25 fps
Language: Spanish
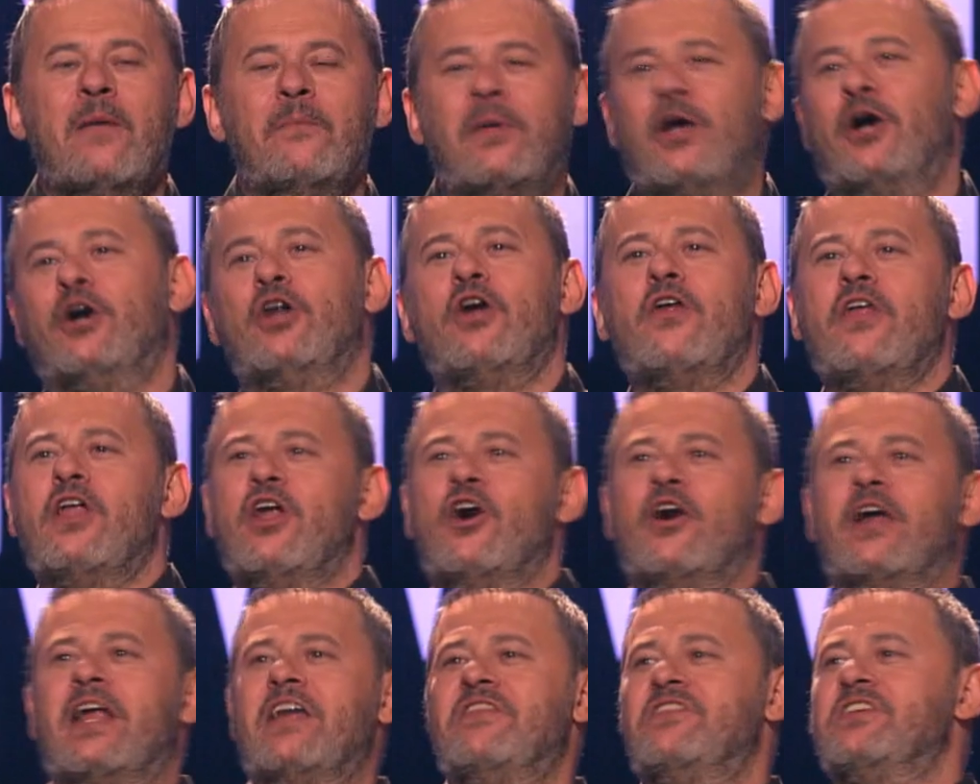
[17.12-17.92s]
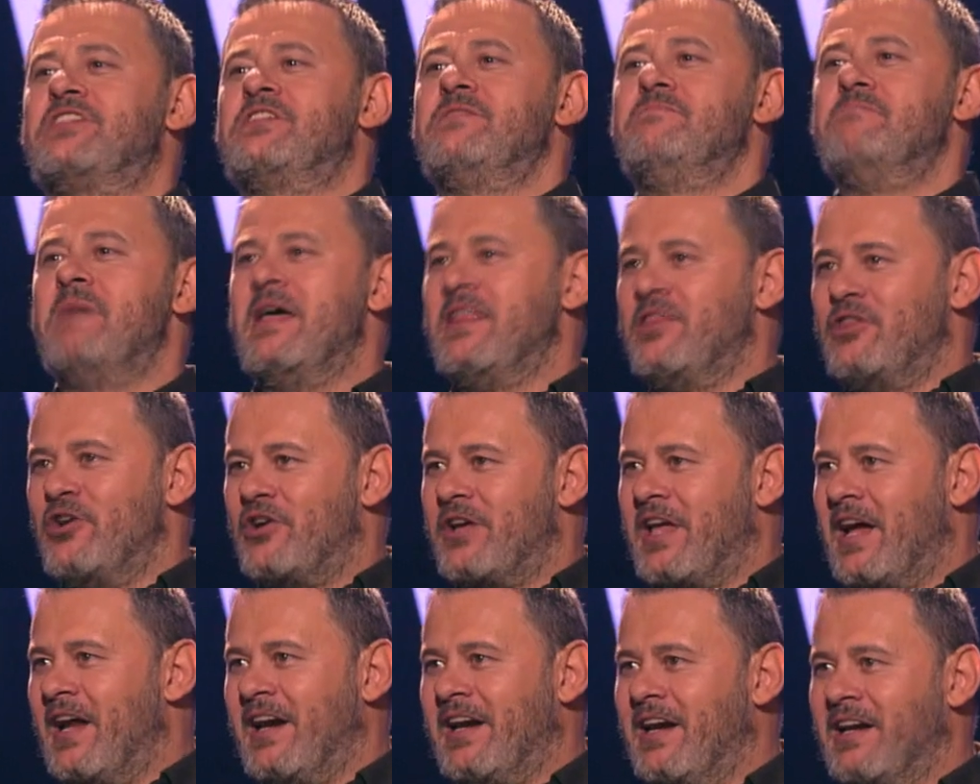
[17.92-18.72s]
Pero no de los grandes inventos
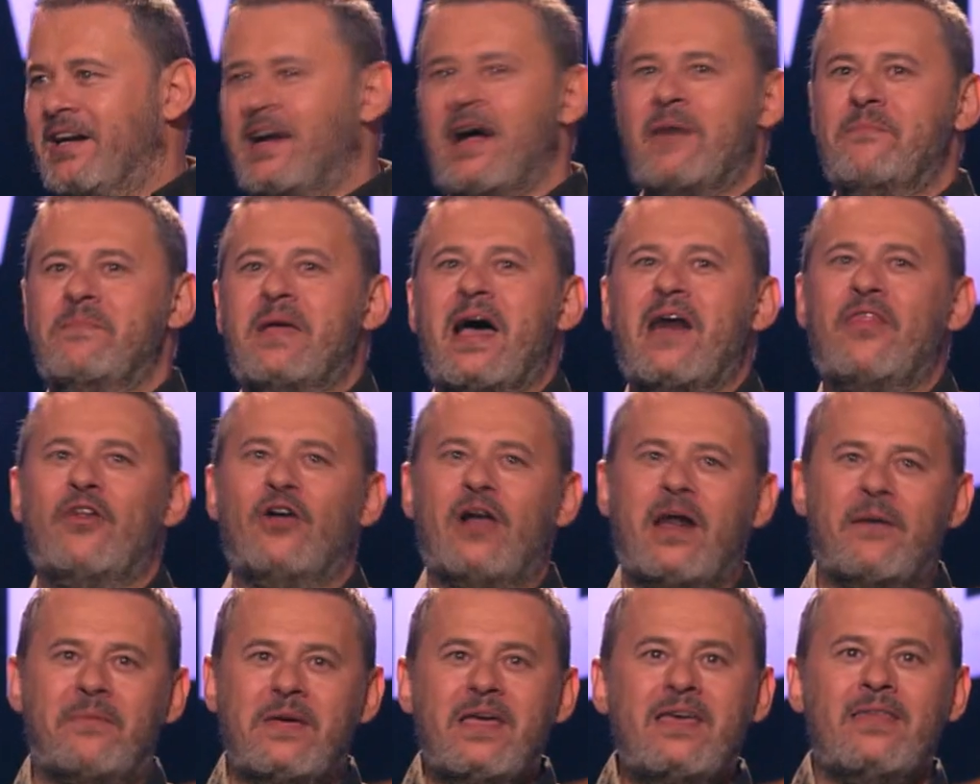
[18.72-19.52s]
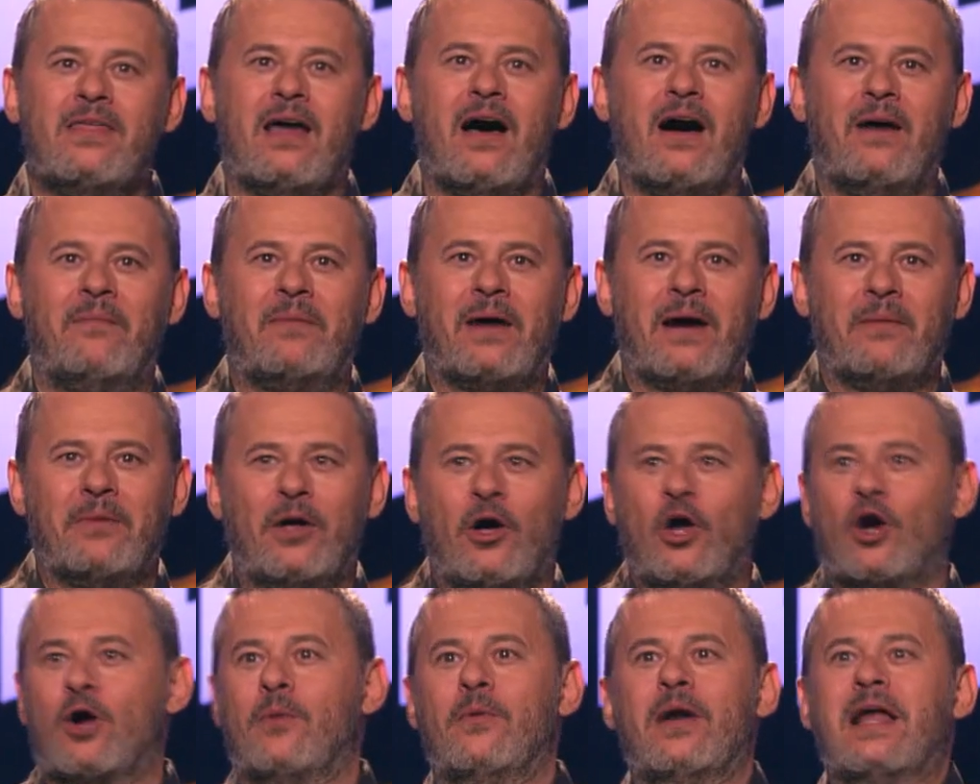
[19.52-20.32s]
que han cambiado la vida, para
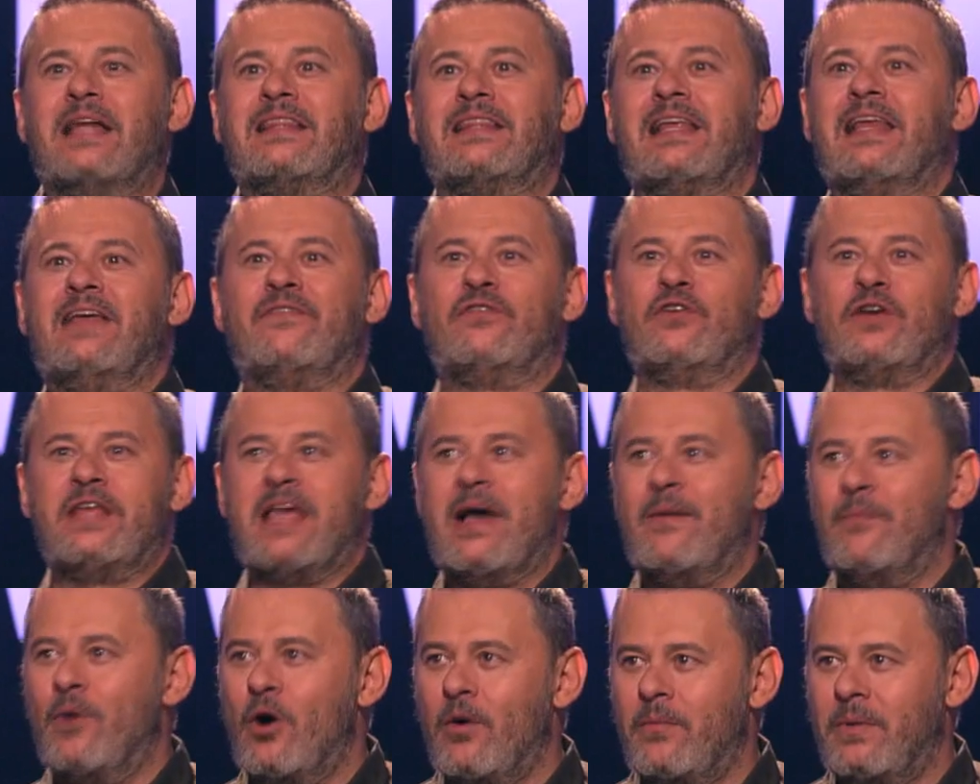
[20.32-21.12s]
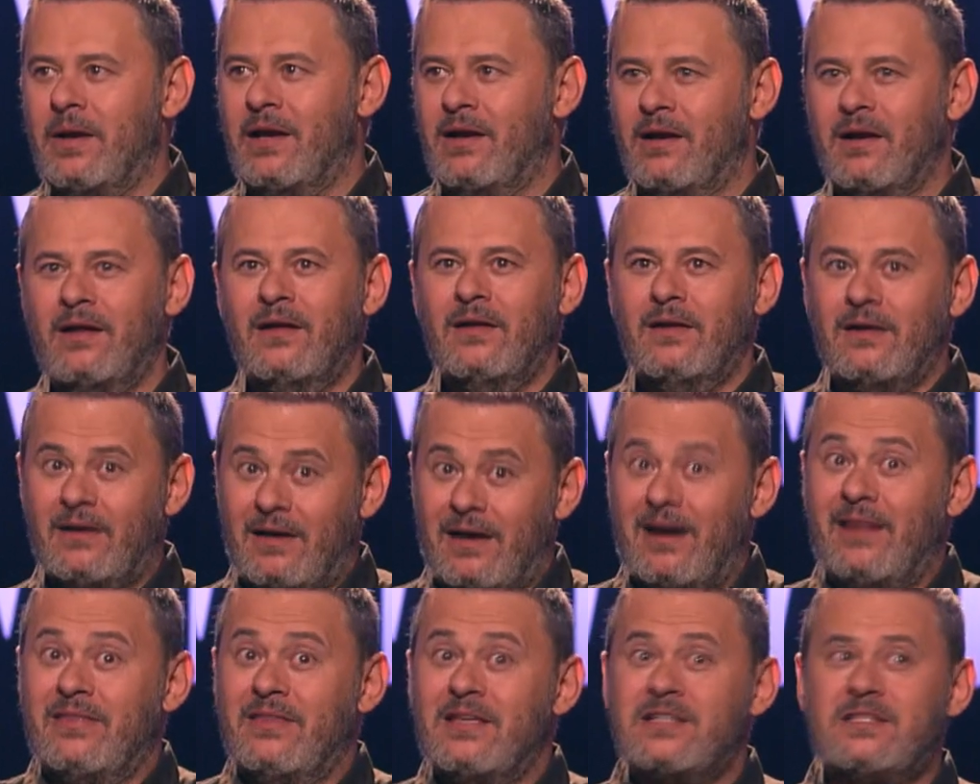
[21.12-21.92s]
mejor como la telefonía móvil,
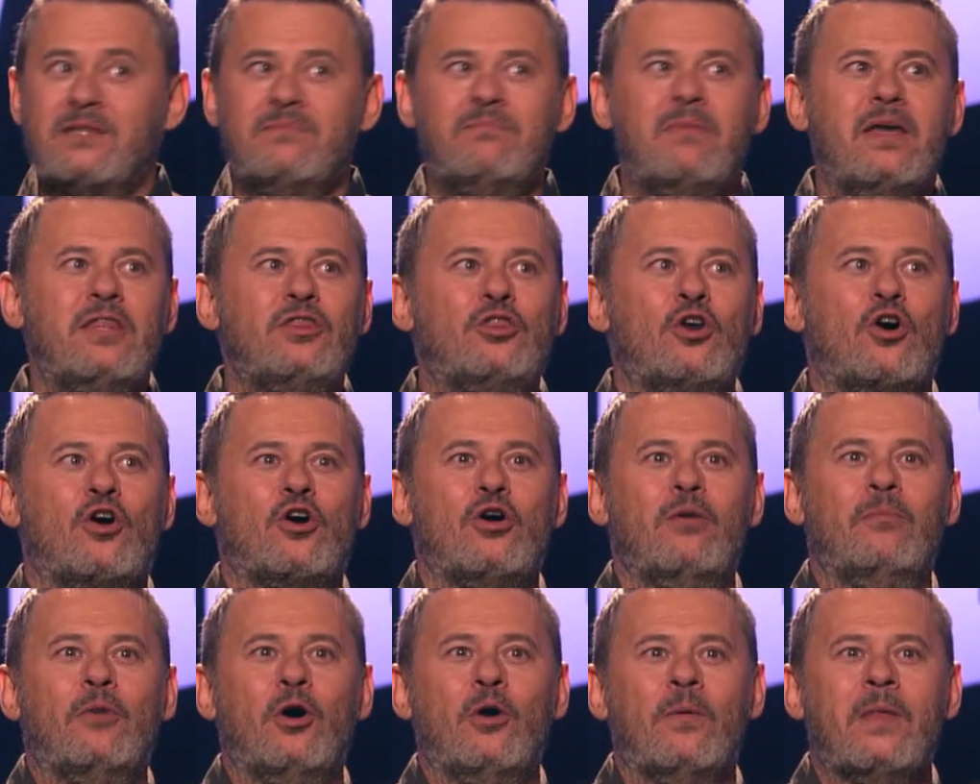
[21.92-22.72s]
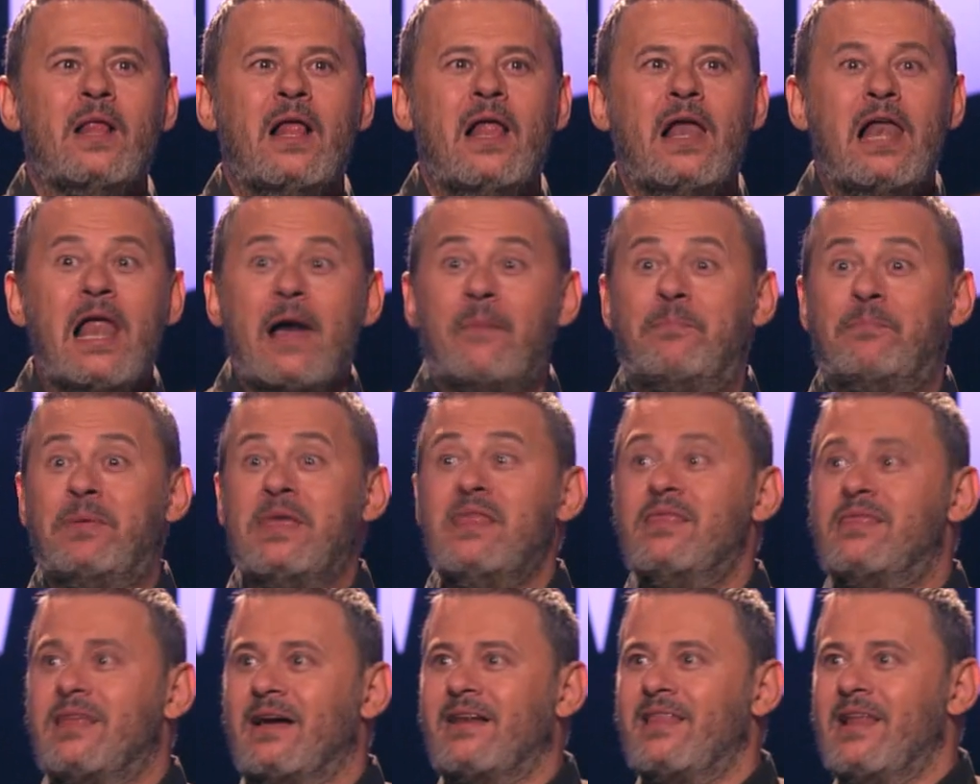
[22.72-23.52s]
grandes inventos como las
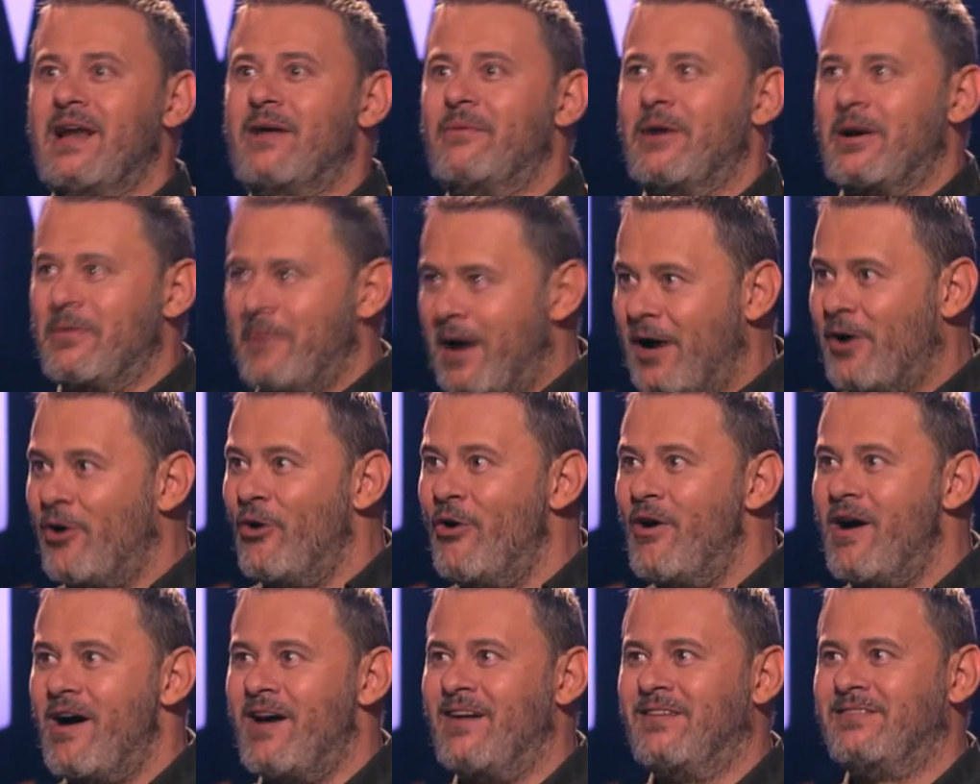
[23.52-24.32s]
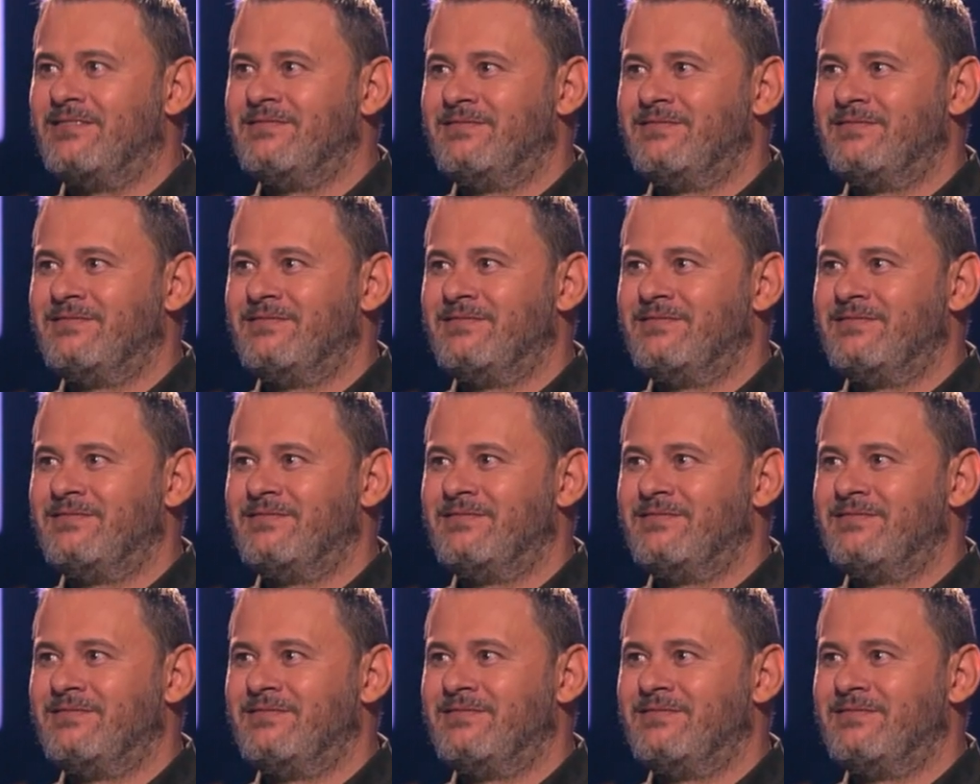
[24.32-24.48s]
pinzas de la barbacoa.